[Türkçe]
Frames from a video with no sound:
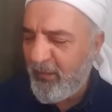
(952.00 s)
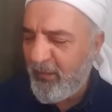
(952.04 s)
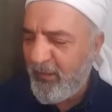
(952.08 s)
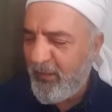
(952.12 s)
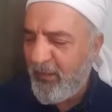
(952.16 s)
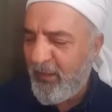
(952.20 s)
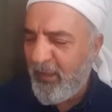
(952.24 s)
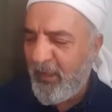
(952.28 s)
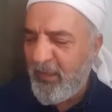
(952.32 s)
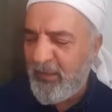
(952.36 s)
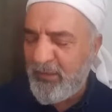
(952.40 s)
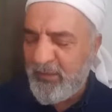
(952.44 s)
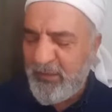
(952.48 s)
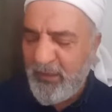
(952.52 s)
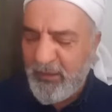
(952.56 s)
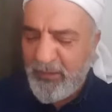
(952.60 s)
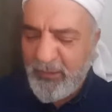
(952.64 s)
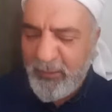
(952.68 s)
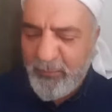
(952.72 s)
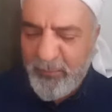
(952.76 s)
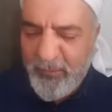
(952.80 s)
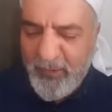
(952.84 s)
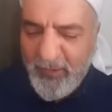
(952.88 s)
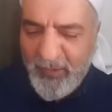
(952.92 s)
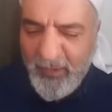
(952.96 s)

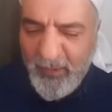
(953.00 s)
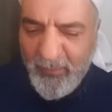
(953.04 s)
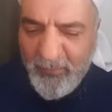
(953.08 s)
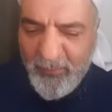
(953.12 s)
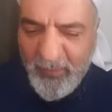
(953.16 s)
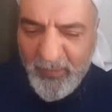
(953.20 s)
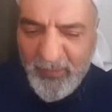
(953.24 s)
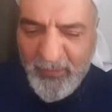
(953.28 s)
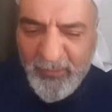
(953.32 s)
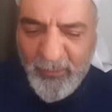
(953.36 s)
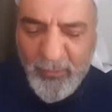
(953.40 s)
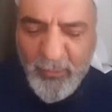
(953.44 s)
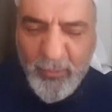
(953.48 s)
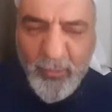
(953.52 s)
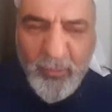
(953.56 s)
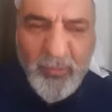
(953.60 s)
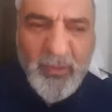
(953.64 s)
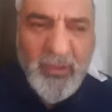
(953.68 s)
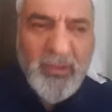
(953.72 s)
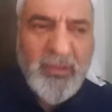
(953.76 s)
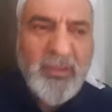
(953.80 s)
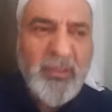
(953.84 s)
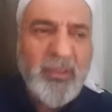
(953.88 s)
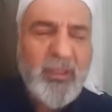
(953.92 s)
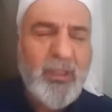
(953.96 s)
Hazreti Peygamber'in
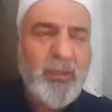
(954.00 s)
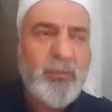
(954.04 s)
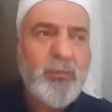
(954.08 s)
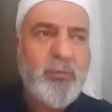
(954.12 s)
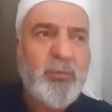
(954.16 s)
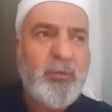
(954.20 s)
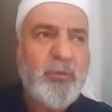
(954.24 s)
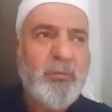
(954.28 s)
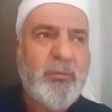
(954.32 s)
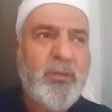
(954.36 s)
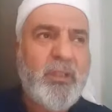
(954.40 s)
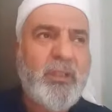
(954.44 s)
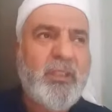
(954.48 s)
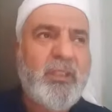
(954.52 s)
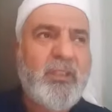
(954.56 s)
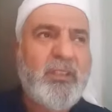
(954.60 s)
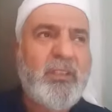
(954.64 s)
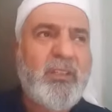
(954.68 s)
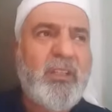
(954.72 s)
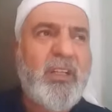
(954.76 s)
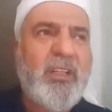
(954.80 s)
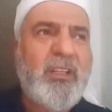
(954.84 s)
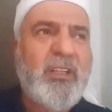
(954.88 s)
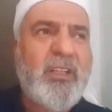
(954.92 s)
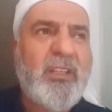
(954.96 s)
sünnetine
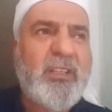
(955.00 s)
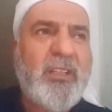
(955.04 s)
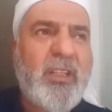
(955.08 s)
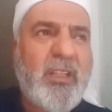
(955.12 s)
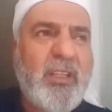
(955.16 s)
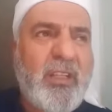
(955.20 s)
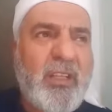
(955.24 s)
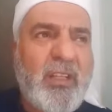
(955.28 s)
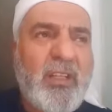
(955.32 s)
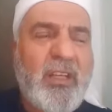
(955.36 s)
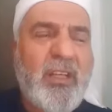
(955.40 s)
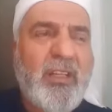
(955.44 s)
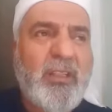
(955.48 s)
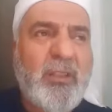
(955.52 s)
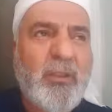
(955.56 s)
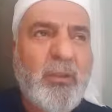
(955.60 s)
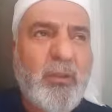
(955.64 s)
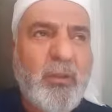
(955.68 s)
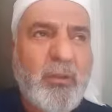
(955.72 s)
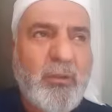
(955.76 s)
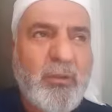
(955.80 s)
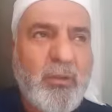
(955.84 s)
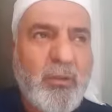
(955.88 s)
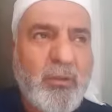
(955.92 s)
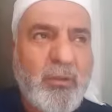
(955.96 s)
uymayı ne kadar ileri
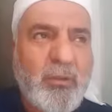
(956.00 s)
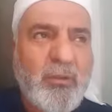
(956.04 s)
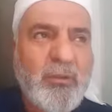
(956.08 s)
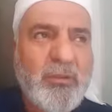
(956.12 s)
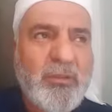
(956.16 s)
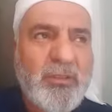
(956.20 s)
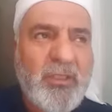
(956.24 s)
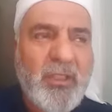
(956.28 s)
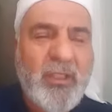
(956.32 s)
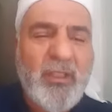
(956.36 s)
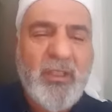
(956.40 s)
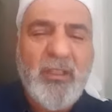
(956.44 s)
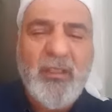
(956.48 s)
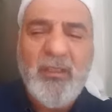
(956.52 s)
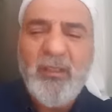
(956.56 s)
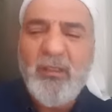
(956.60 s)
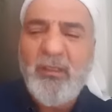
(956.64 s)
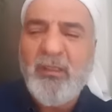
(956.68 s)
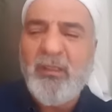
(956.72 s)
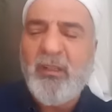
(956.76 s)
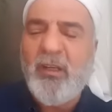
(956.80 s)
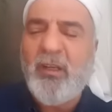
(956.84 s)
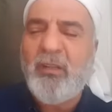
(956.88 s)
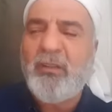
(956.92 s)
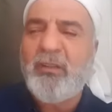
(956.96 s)
götürürse
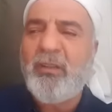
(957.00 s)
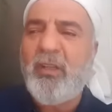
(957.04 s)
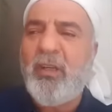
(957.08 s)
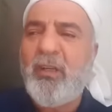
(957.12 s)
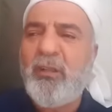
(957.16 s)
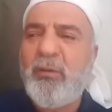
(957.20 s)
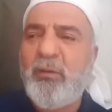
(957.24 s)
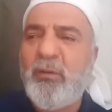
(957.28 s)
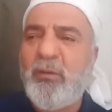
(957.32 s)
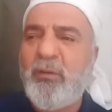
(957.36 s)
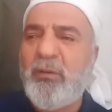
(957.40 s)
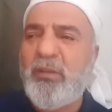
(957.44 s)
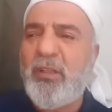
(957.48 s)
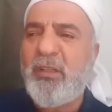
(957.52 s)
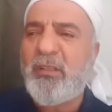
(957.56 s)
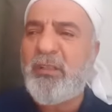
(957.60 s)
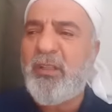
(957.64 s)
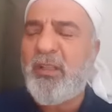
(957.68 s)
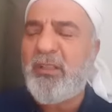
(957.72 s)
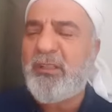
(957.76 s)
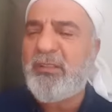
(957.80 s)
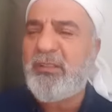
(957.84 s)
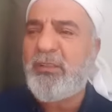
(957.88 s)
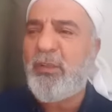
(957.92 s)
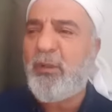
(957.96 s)
Allah'ı o
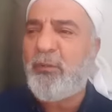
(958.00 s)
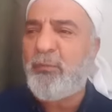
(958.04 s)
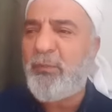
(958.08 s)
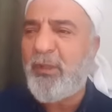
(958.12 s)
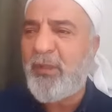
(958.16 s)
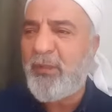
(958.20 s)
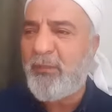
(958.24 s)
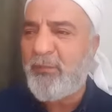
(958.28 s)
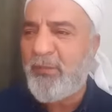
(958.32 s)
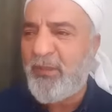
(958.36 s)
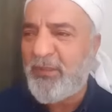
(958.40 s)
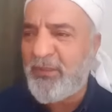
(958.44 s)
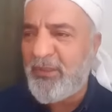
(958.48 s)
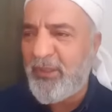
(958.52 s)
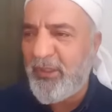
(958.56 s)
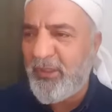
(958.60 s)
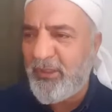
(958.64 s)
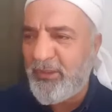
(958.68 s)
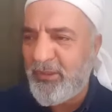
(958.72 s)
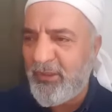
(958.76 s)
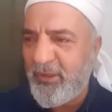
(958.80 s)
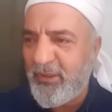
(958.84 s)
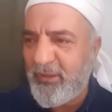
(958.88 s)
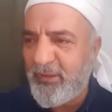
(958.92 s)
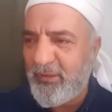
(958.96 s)
kadar sevmeye
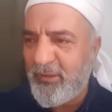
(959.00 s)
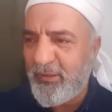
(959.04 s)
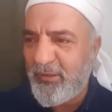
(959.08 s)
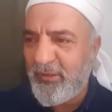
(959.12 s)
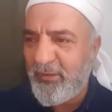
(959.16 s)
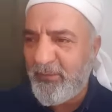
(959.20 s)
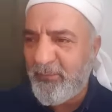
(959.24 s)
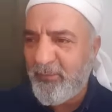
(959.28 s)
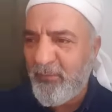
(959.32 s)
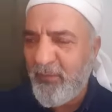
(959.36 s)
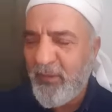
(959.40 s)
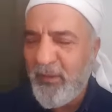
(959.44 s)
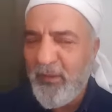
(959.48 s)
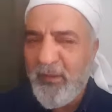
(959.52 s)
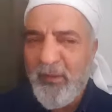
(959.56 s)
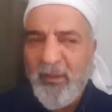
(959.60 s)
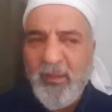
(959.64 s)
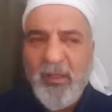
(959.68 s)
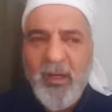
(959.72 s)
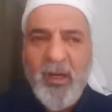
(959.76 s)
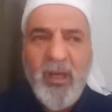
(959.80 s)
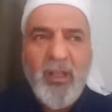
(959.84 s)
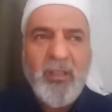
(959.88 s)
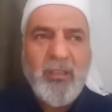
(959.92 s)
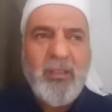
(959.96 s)
başlayacaktır.
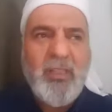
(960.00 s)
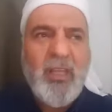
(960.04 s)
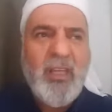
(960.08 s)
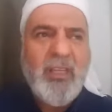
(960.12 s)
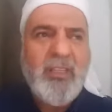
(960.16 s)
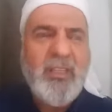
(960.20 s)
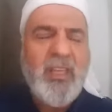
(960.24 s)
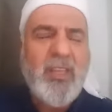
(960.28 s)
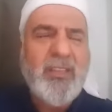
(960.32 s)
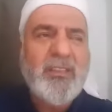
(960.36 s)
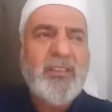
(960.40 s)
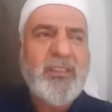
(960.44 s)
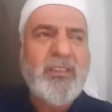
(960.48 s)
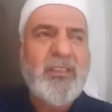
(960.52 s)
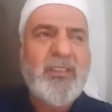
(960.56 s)
Allah kendisini